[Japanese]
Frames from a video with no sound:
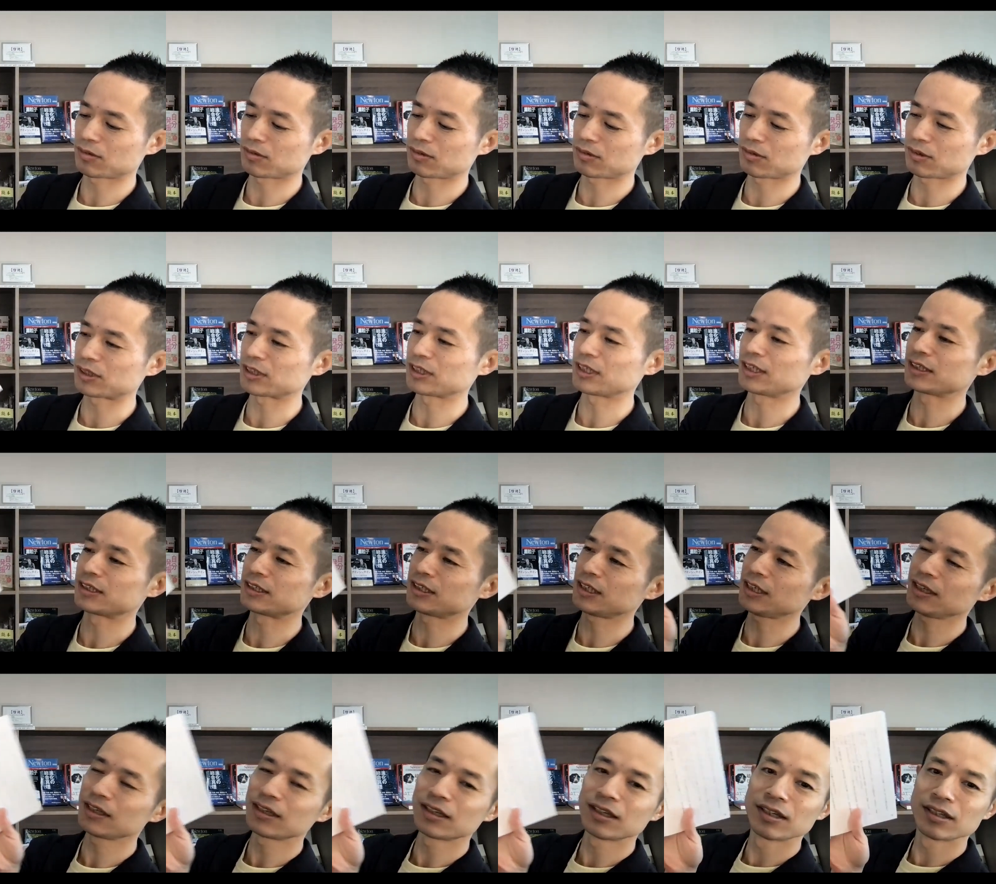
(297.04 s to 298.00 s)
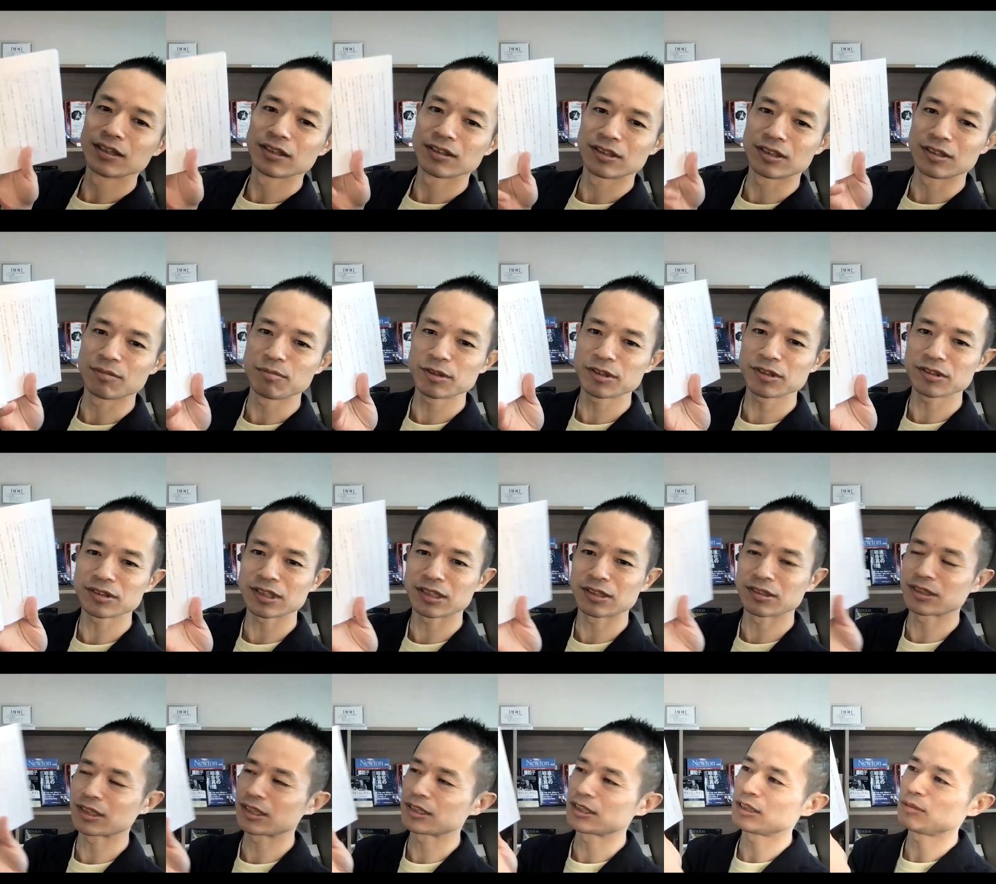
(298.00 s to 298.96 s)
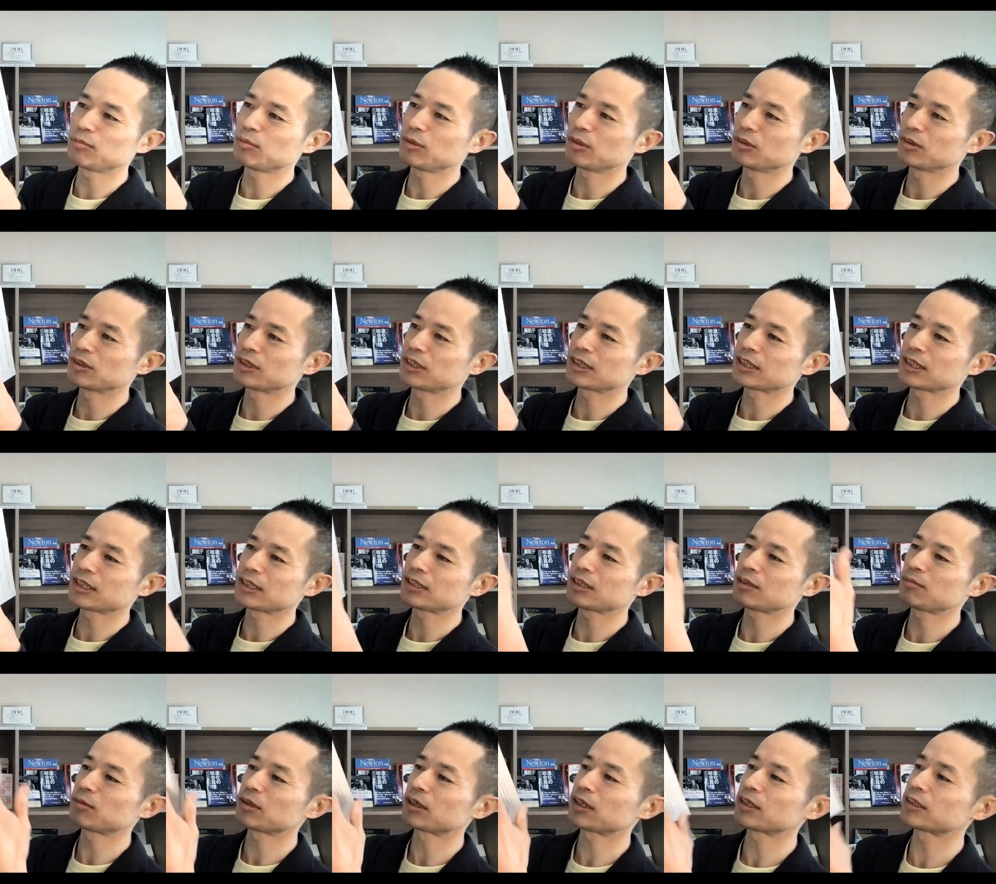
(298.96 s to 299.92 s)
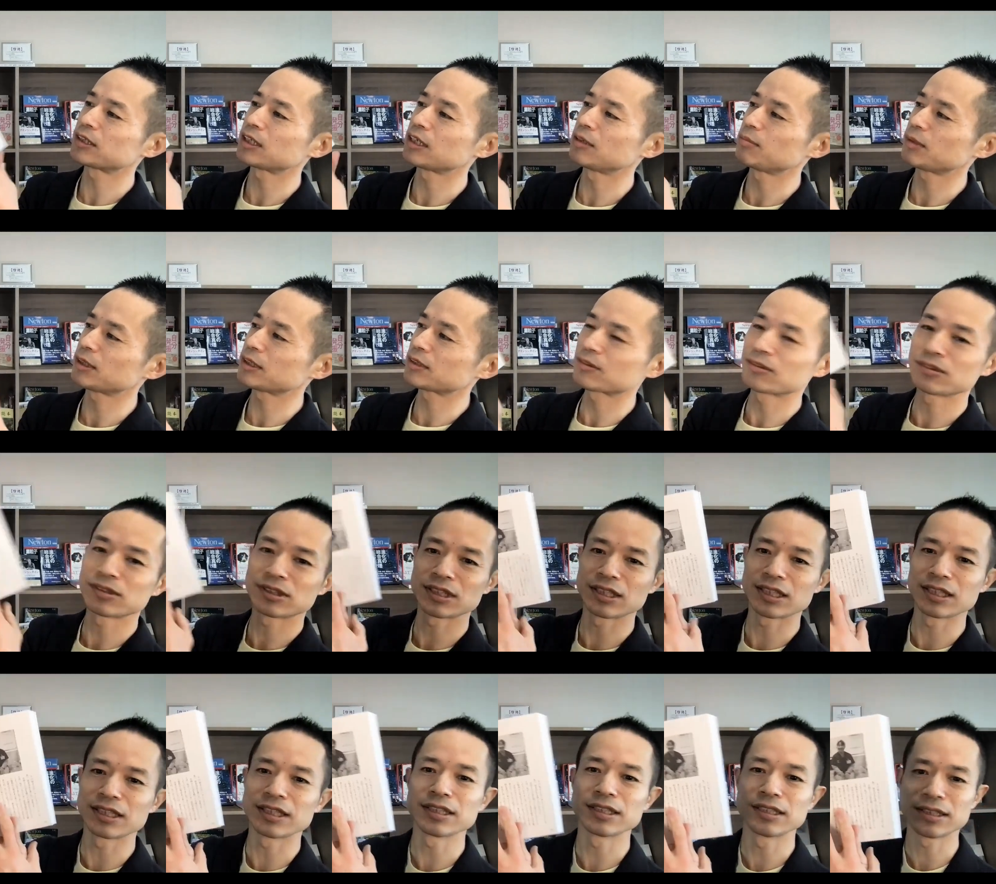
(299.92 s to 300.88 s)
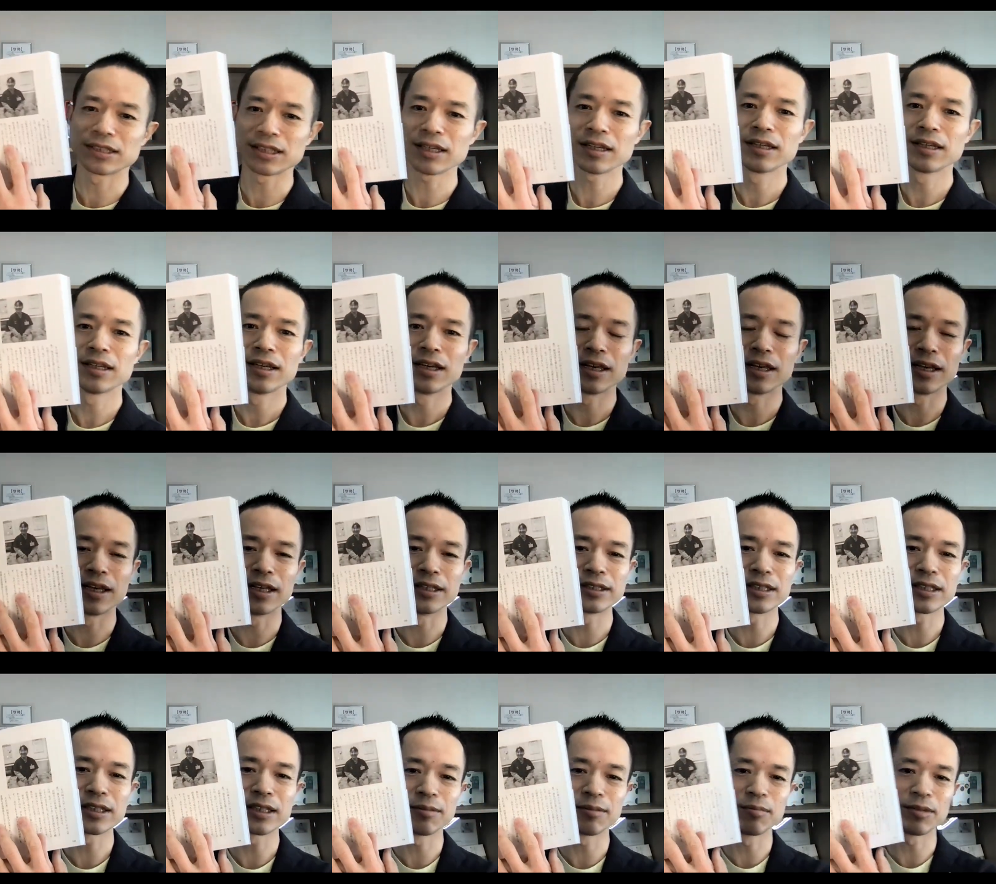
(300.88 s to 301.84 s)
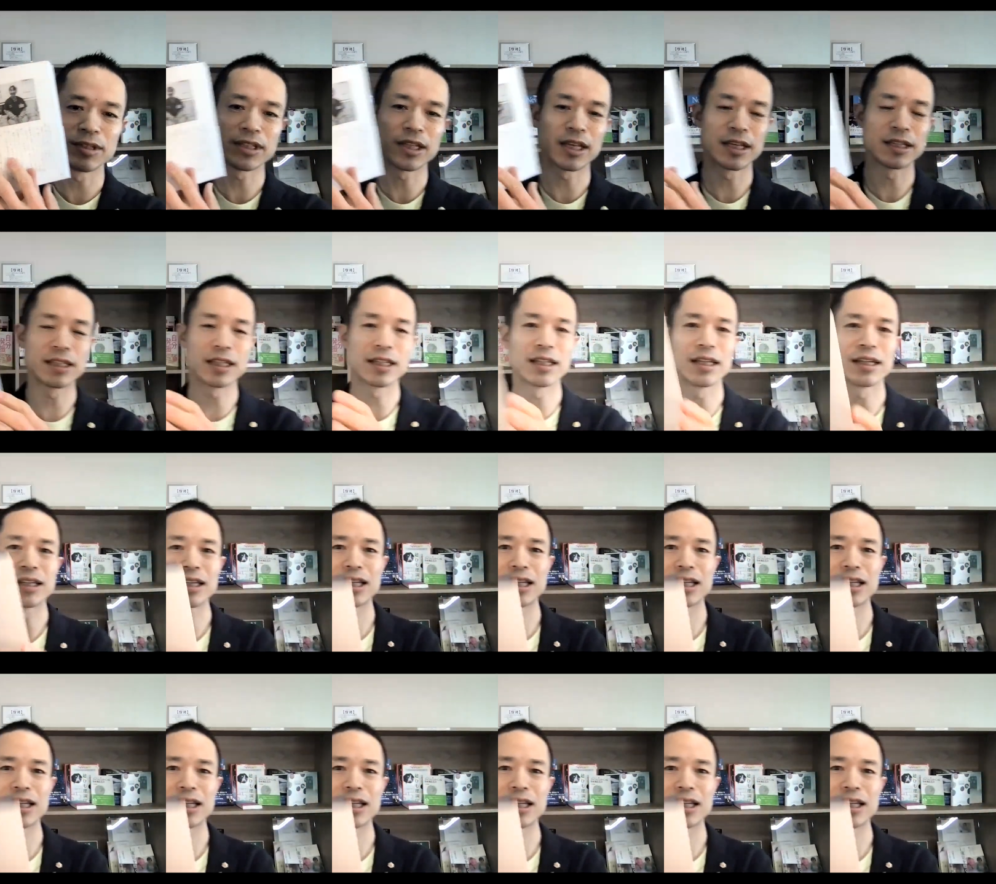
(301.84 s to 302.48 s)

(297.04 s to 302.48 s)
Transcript: こちらですね、にみとちゃんの写真も載せさせてもらっています。こちらですね、えー、ぜひ見ていただ